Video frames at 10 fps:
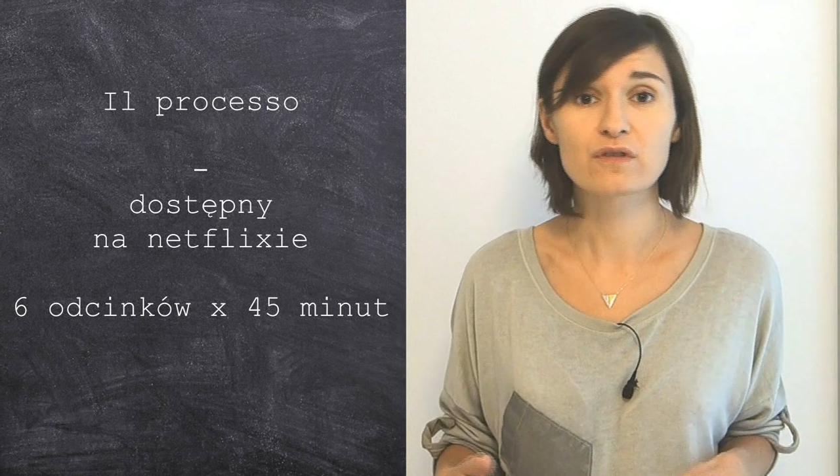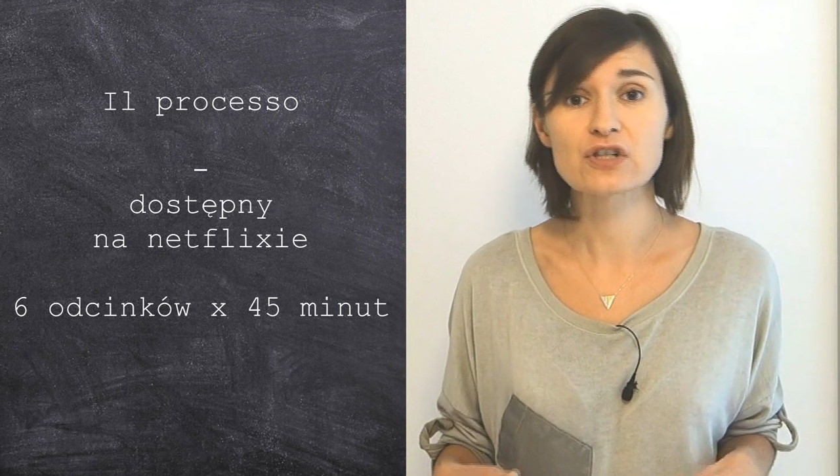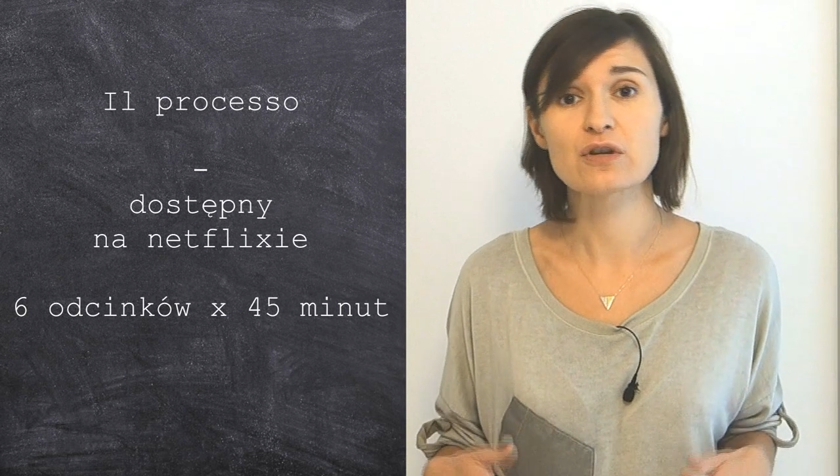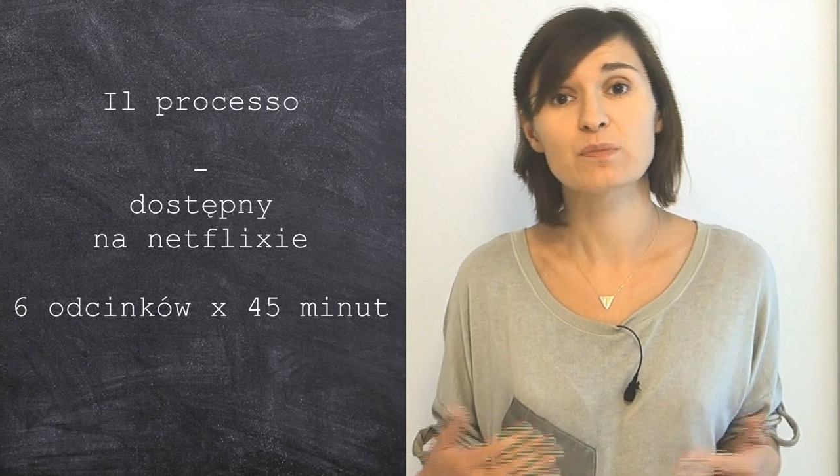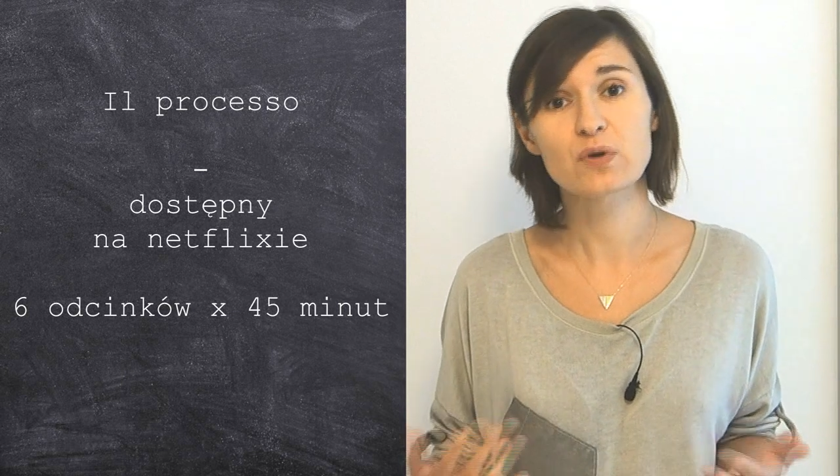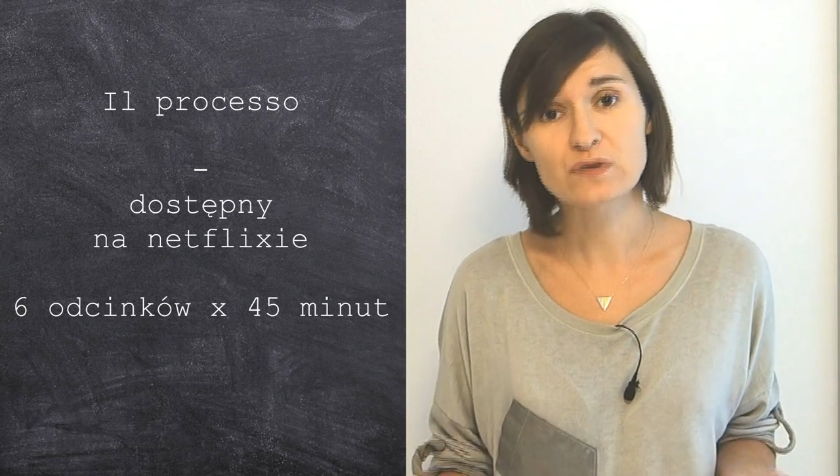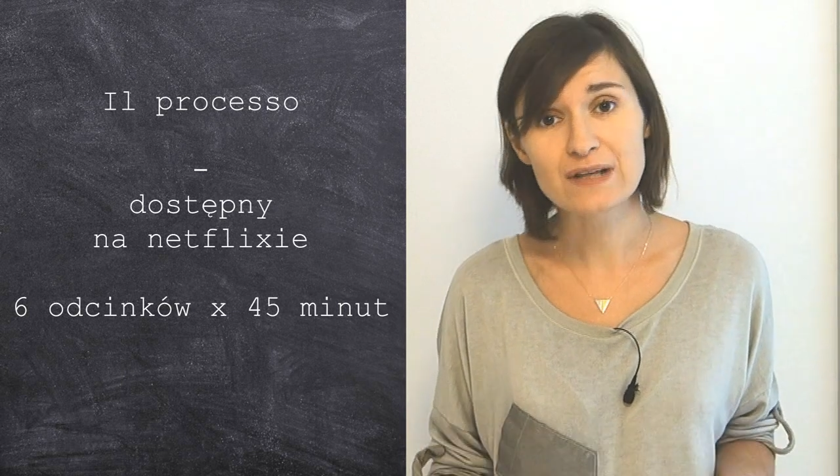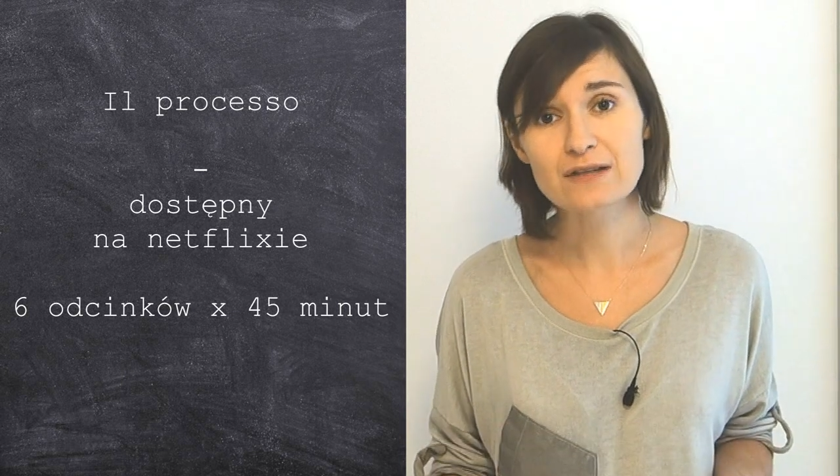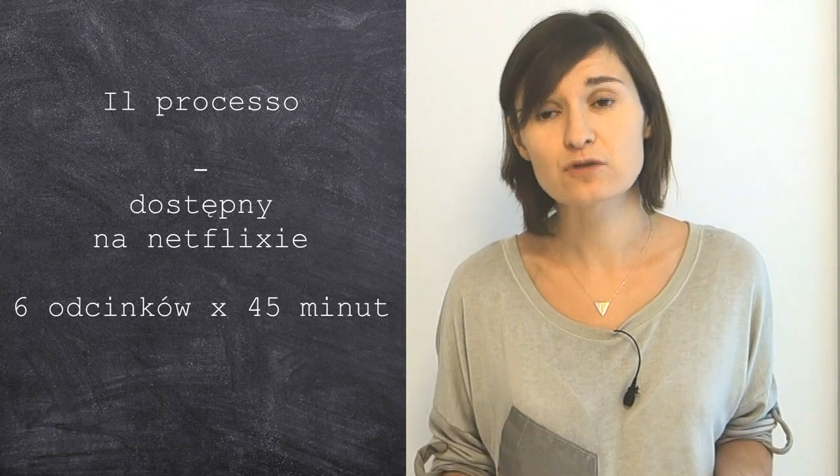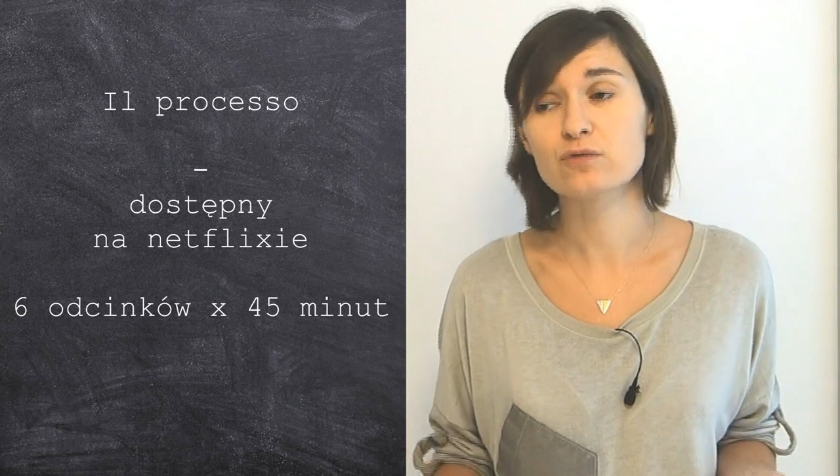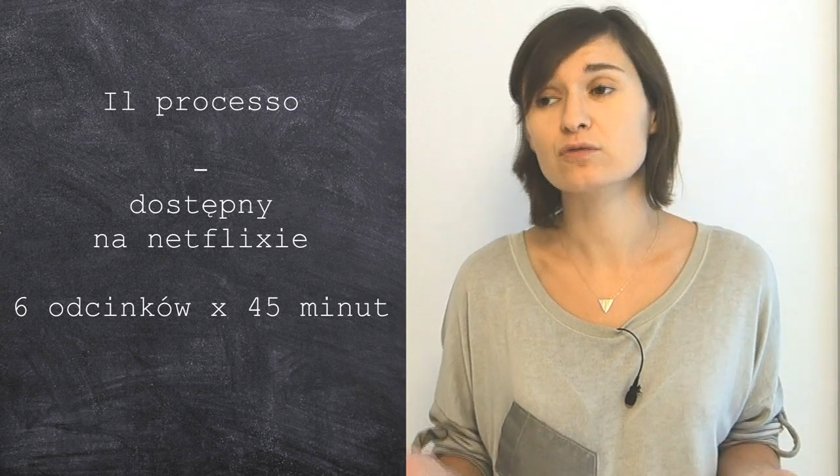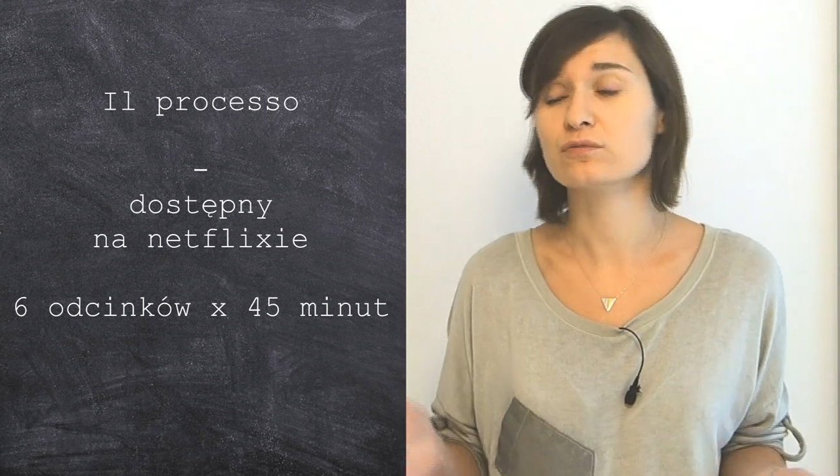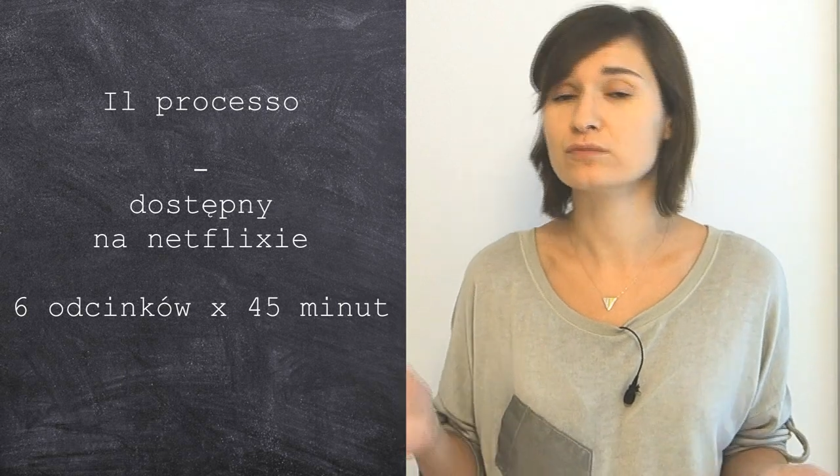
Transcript: właśnie procesu.